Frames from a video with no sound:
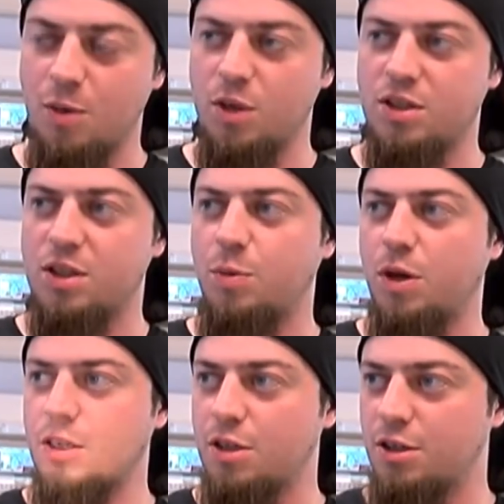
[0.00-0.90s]
Ama tıp
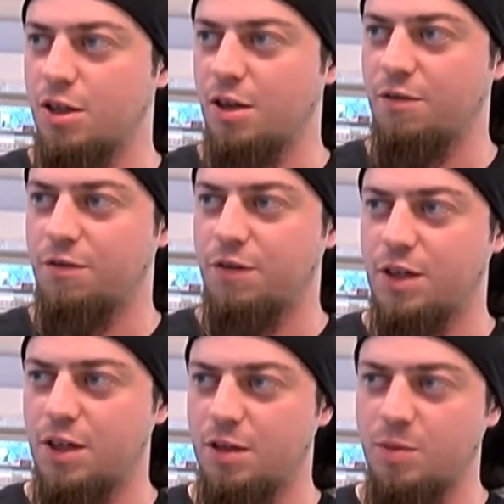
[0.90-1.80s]
hakkında
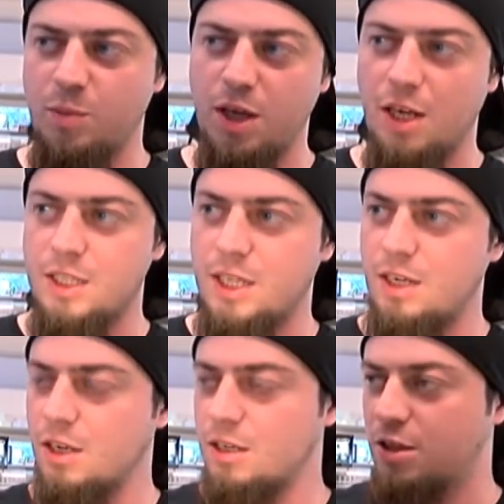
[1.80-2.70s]
fikir beyan eden
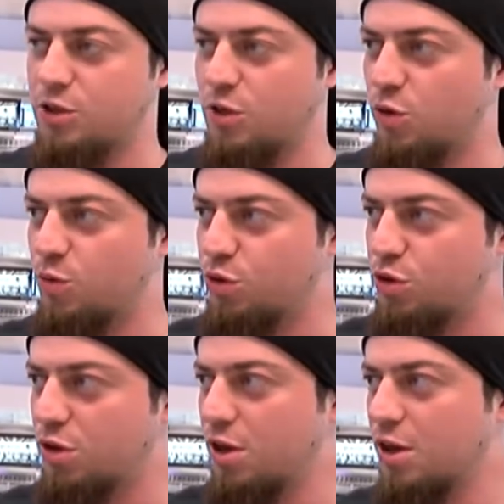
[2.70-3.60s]
arkadaşlar
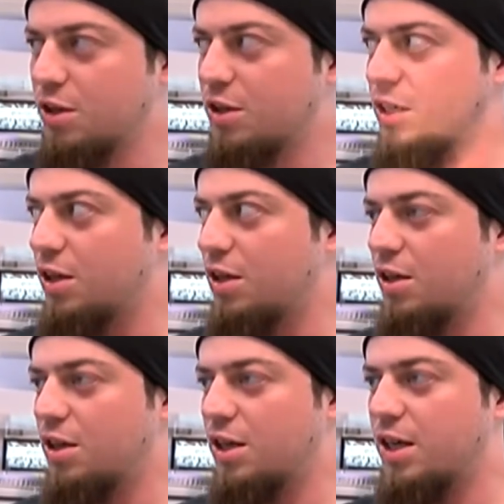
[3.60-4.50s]
olmuş hı hı. ki
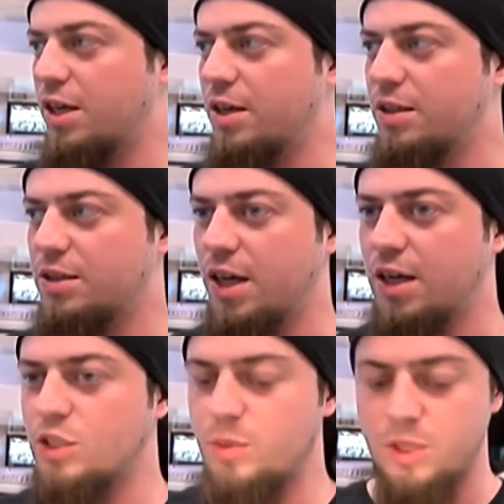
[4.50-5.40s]
e,
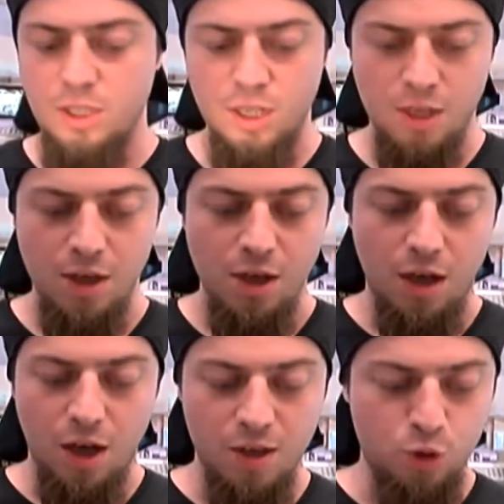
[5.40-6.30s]
sadece bir
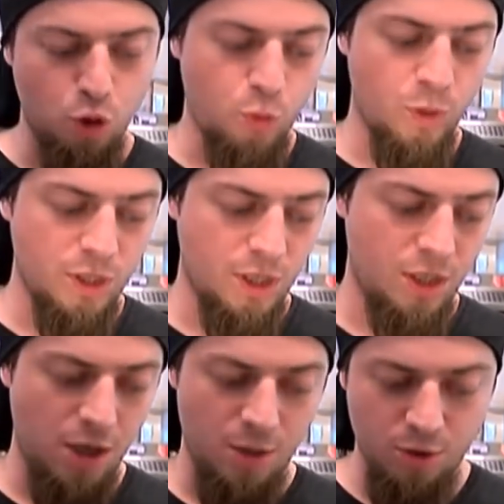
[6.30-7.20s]
arı sokması
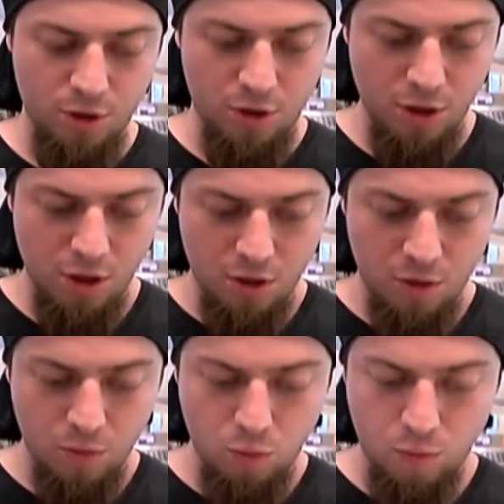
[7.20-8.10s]
verelim. kadarmış. Hı
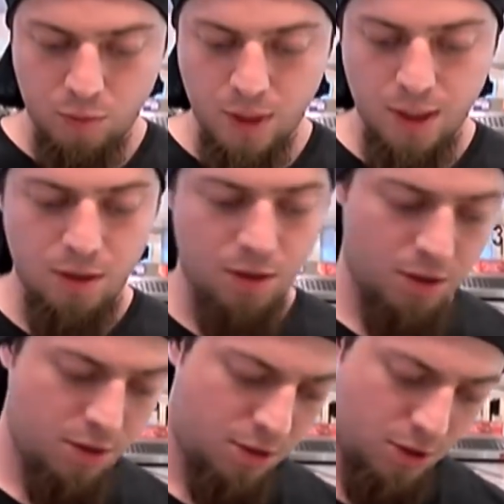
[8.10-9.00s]
hı. Ben
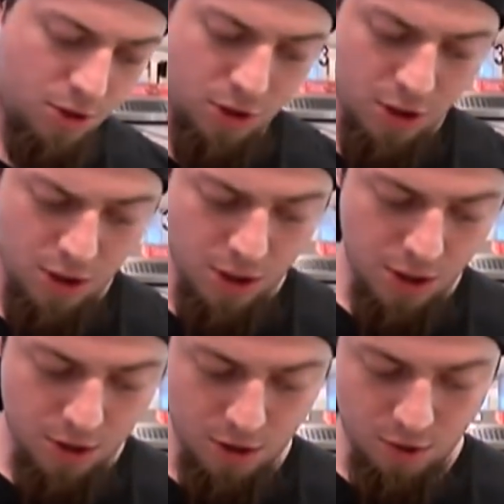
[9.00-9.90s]
şeyi de
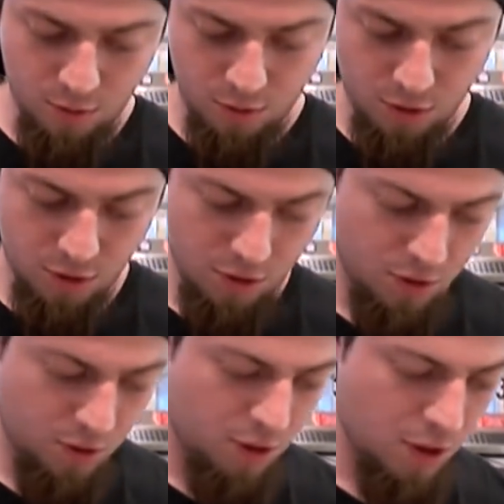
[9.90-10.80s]
getirdim.
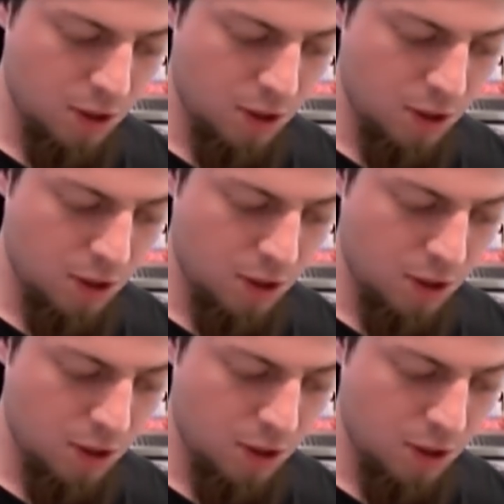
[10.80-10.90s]
Tabii.